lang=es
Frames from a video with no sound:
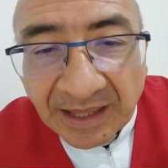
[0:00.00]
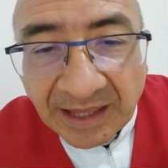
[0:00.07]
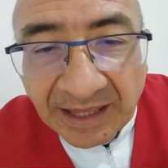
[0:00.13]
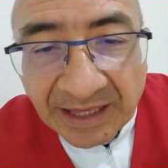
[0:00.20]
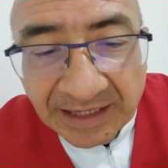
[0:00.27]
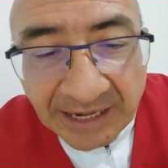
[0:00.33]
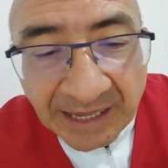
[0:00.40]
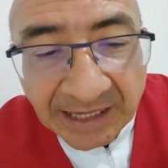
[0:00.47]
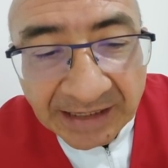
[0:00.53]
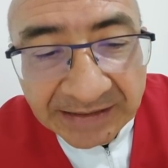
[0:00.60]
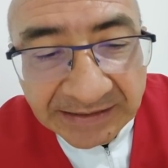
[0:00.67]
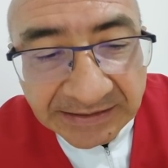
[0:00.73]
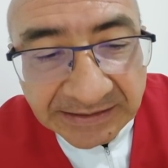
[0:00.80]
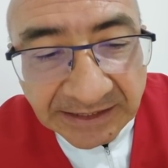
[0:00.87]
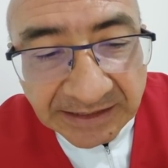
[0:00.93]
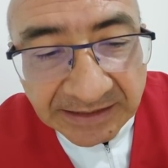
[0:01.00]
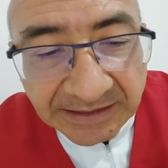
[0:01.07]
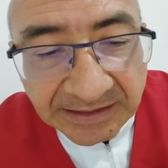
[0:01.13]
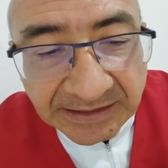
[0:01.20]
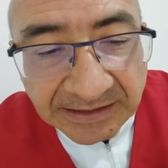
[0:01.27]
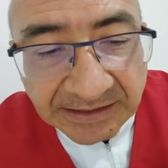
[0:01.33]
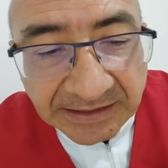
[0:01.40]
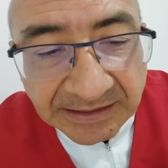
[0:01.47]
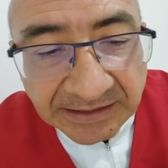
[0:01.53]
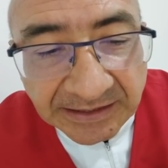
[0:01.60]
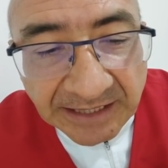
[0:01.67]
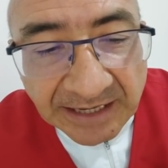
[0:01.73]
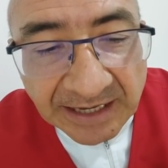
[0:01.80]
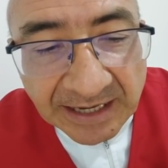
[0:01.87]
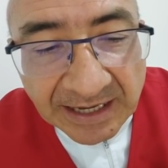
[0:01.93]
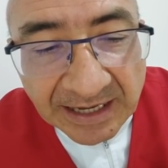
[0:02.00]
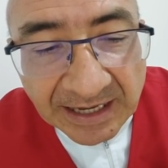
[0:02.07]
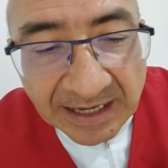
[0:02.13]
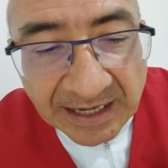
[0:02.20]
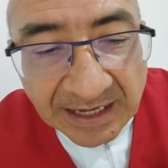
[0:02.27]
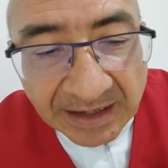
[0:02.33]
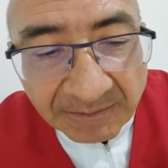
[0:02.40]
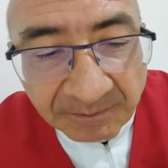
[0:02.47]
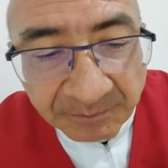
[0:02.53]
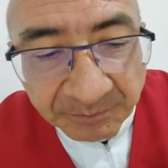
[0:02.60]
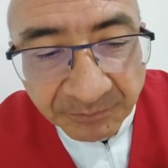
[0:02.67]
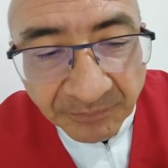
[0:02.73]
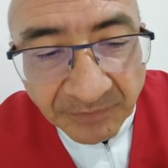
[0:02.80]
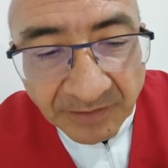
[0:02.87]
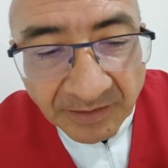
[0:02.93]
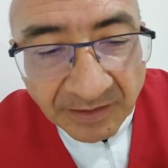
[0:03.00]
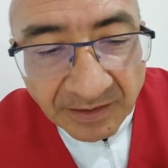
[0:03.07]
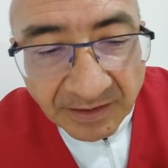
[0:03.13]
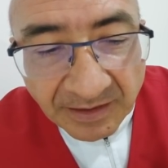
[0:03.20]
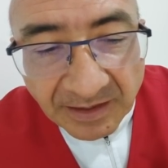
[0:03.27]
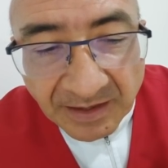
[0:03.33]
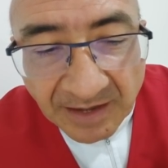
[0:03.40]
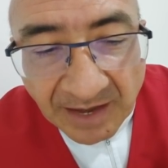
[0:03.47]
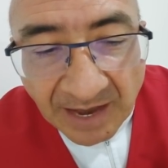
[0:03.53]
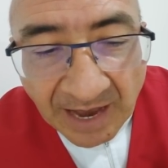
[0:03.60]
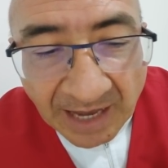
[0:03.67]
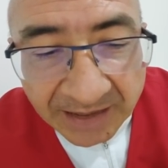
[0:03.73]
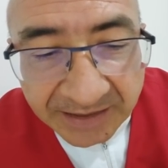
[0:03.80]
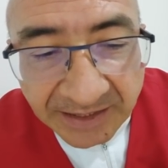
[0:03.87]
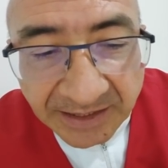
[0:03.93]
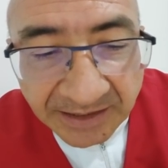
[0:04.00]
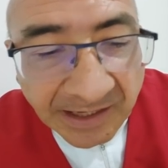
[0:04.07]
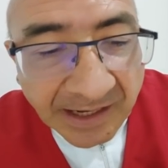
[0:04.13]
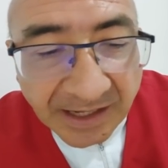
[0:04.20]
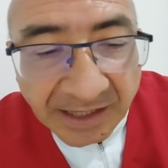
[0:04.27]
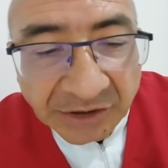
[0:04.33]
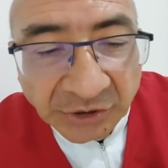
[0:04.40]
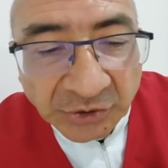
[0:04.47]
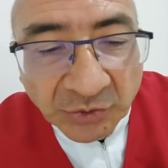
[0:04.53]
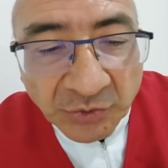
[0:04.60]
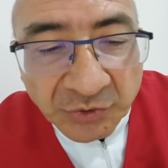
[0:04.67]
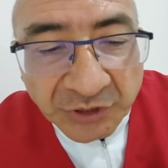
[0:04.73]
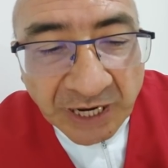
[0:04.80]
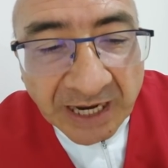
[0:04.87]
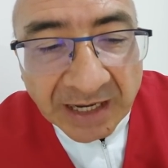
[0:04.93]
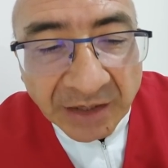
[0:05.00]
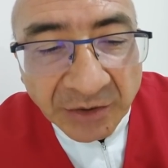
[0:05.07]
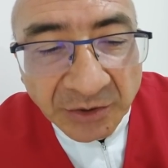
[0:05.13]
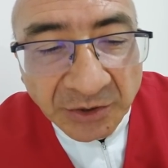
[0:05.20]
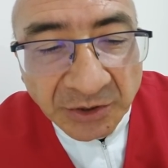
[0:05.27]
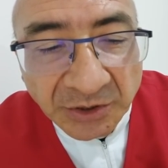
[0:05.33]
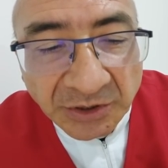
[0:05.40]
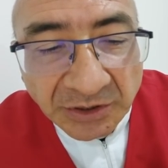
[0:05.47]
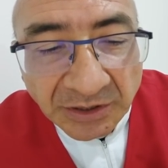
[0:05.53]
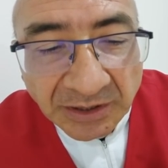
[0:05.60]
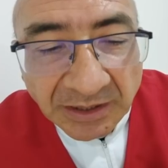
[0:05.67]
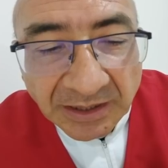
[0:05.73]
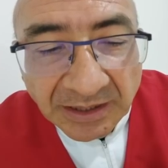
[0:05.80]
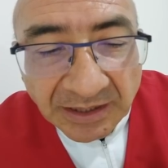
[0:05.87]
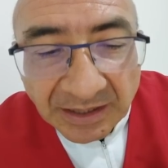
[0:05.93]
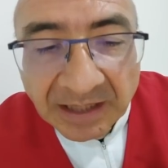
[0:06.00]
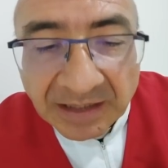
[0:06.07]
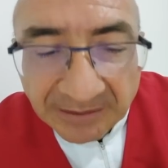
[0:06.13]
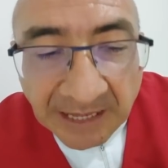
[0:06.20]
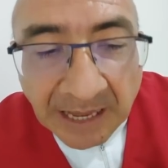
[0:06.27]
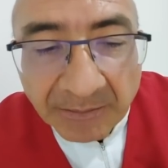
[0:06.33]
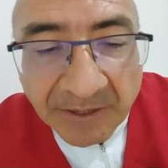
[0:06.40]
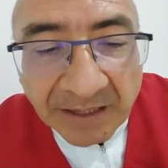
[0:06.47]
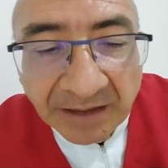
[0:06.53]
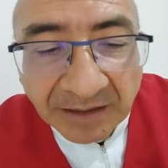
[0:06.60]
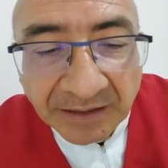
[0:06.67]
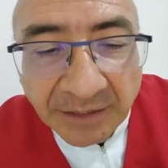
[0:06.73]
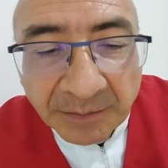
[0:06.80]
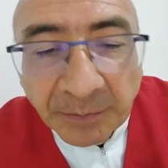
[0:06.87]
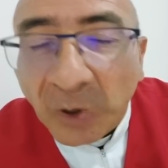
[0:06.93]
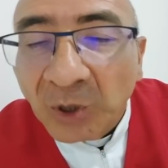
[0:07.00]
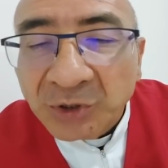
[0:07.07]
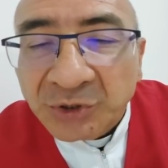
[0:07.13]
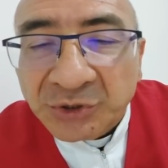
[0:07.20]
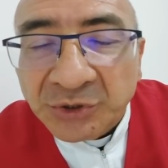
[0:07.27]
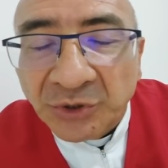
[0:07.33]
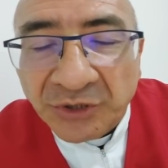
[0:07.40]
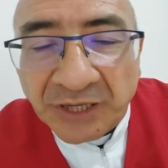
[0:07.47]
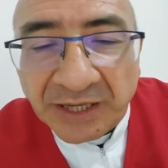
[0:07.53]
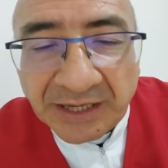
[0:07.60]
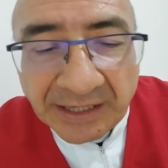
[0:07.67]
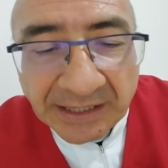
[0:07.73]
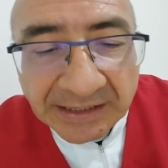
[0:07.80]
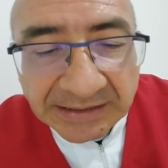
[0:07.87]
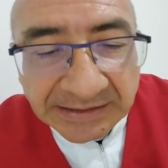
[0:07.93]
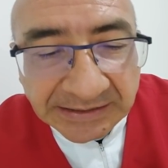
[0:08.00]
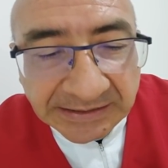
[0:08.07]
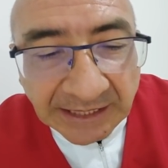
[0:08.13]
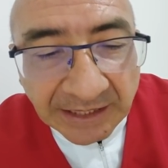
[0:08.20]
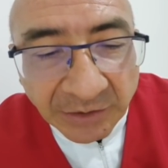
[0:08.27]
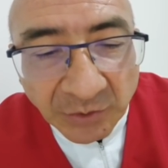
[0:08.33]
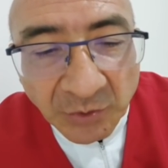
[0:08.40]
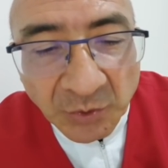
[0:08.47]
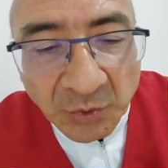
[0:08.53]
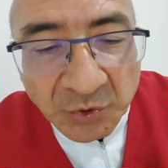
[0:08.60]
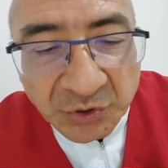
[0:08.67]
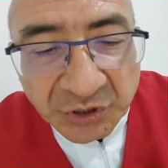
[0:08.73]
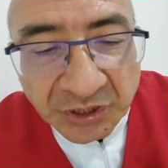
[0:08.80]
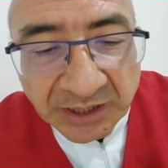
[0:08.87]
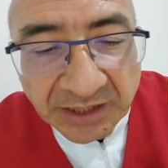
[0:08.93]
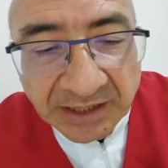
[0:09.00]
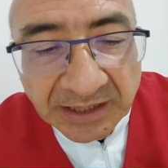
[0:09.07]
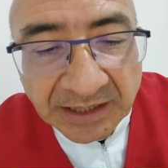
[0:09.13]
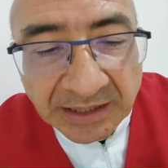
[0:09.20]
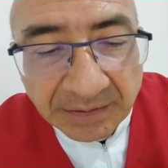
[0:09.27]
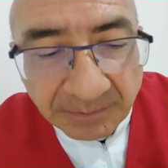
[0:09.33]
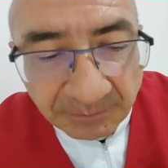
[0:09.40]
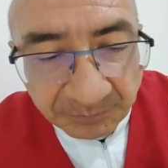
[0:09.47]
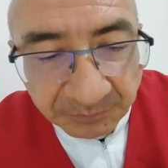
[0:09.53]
en este día, a quien he escuchado, dame el reposo de esta noche.